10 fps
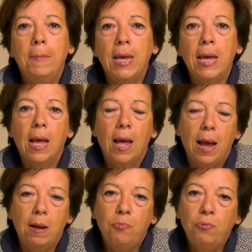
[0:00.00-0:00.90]
Mais
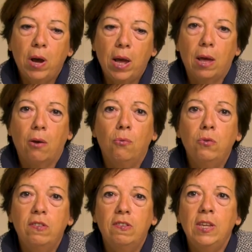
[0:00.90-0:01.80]
elle pourrait
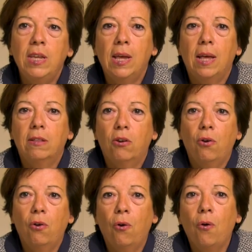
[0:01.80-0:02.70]
aussi
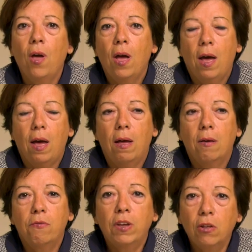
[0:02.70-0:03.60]
être euh,
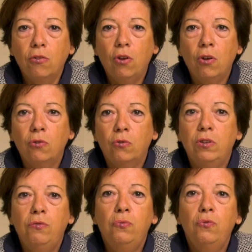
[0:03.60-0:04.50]
un vecteur de
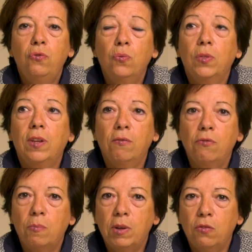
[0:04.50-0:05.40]
diffusion
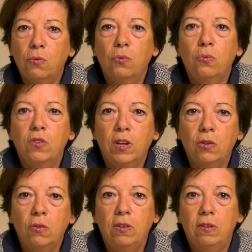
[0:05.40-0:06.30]
d'informations
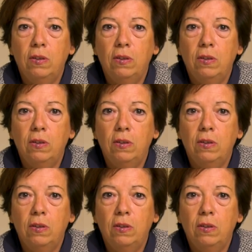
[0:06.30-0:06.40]
concernant